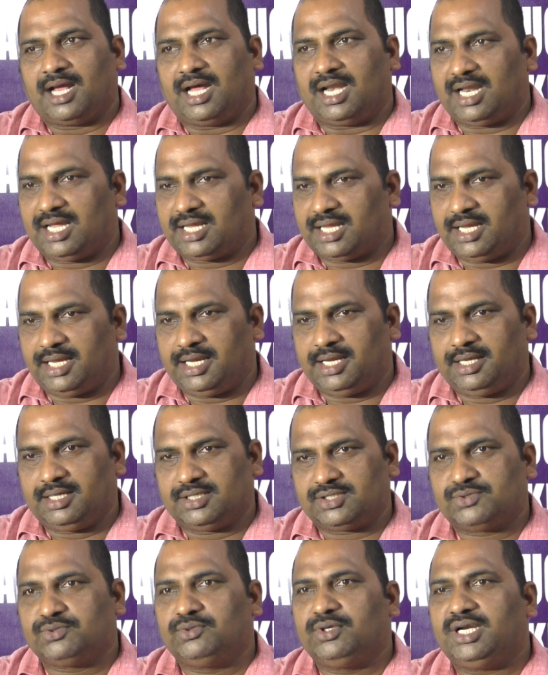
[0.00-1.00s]
అలాగే
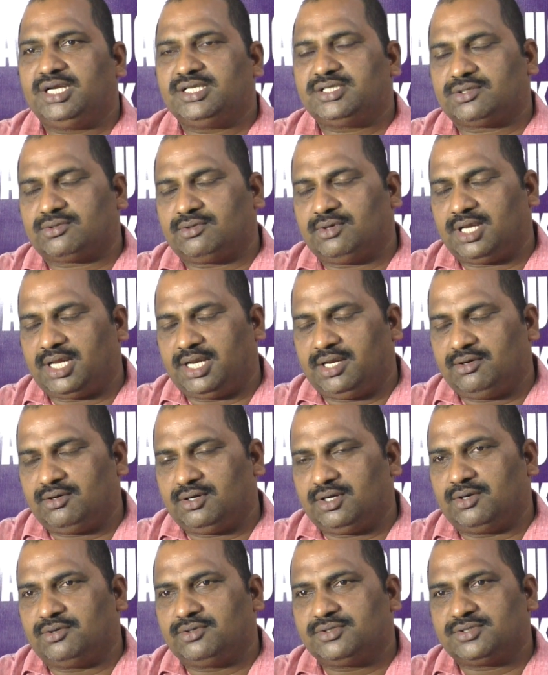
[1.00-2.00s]
స్టూడెంట్స్కి కూడా ఎన్నో
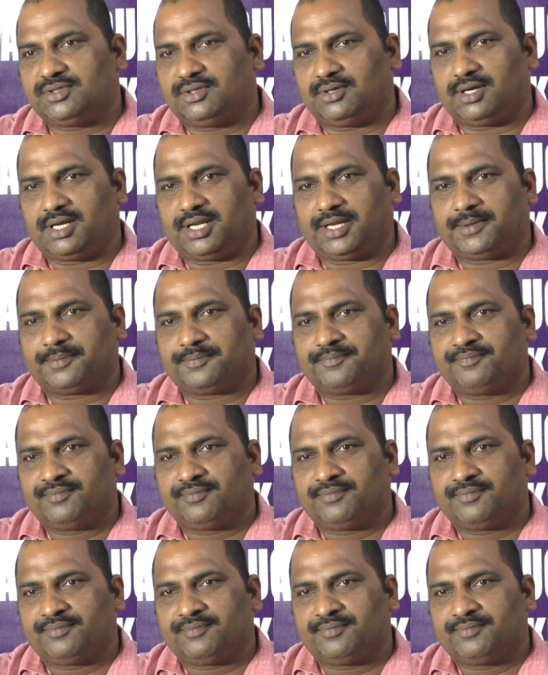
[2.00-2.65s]
డౌట్స్ ఉంటాయి